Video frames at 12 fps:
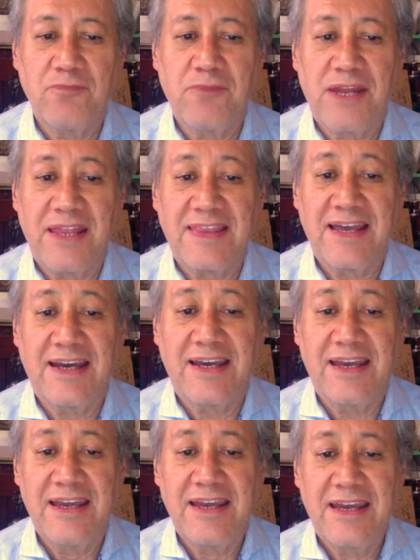
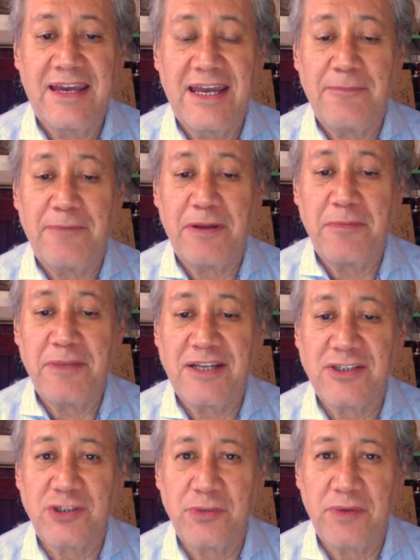blindaje que le permita
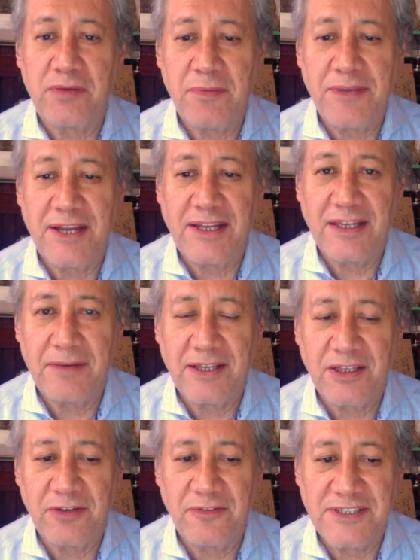sobrevivir al
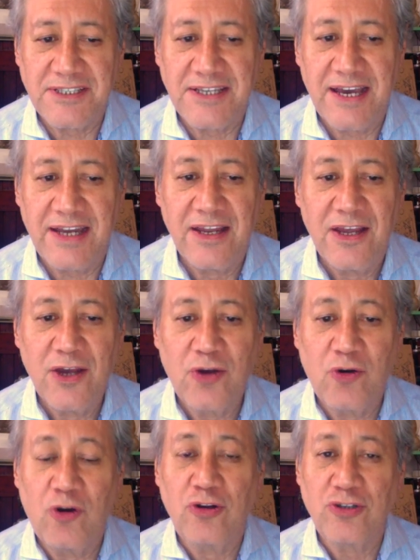debate oficial
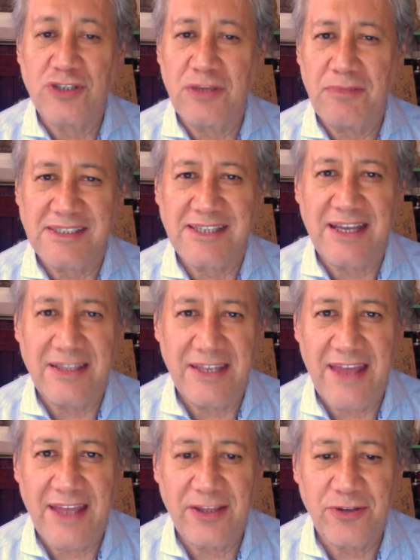con los demás
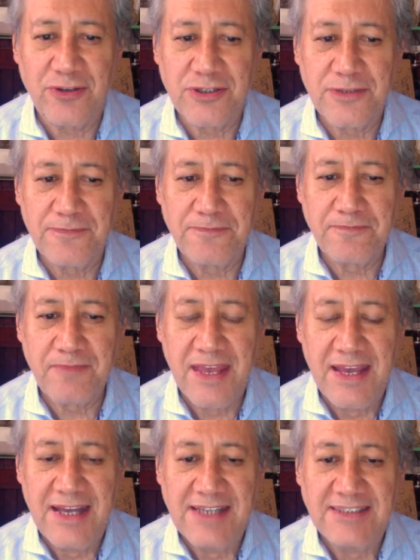candidatos.
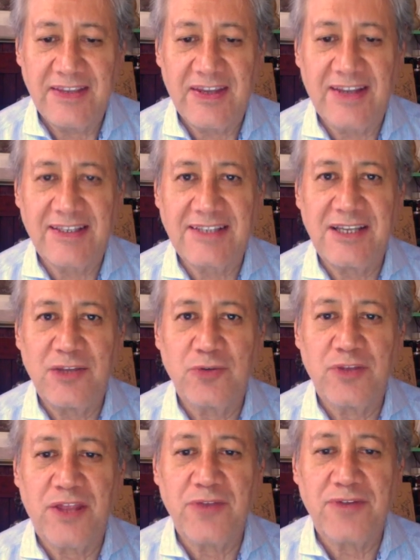Se trata sin
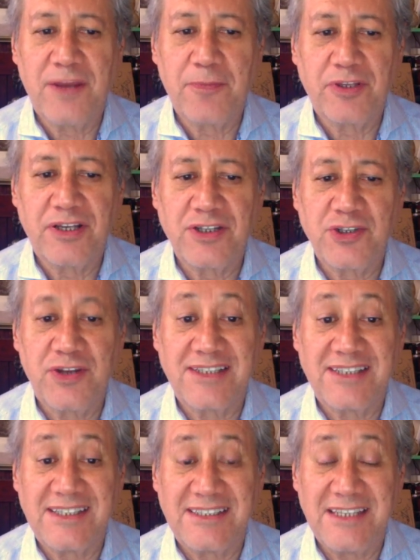duda de una protección
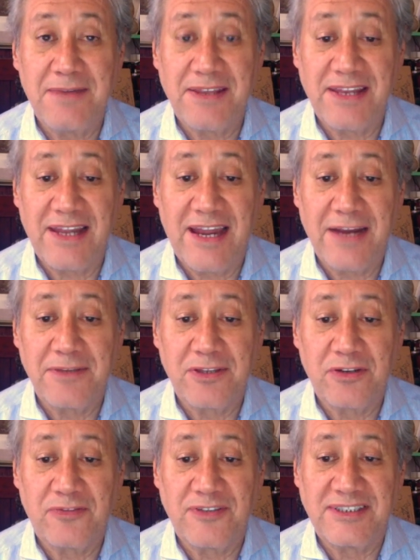excesiva del
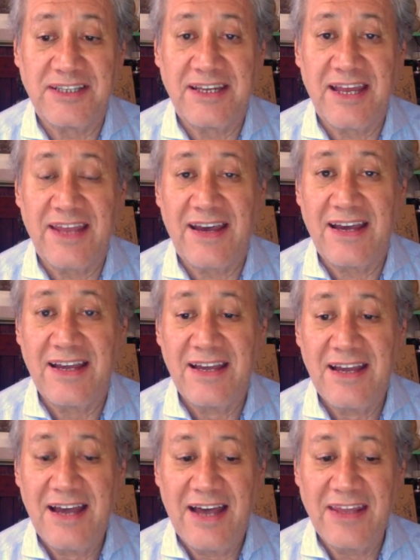árbitro festinada,
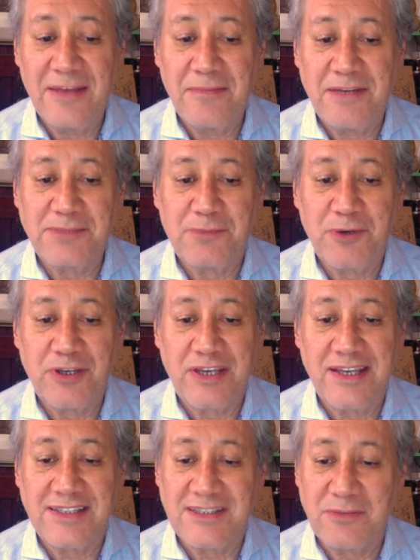además por quien
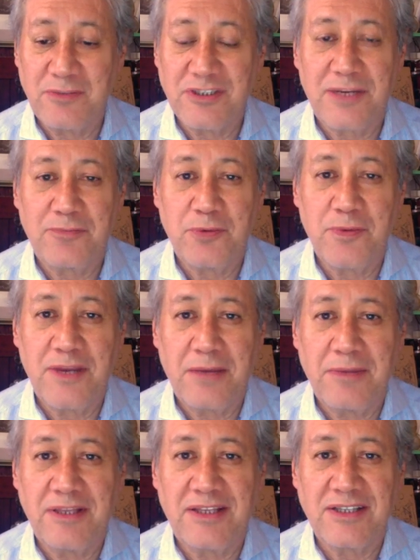ya se muestra
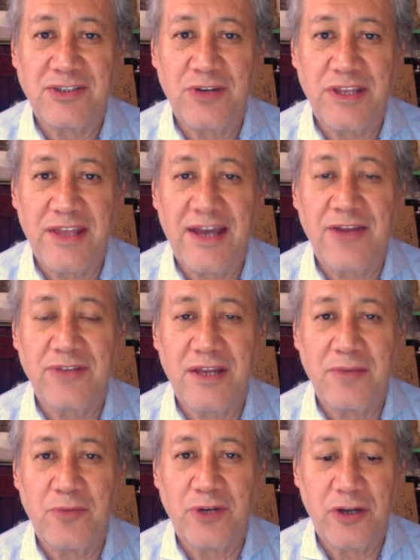públicamente solidario del
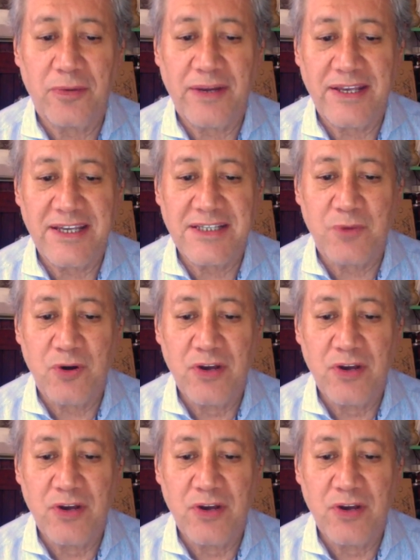morenovallismo,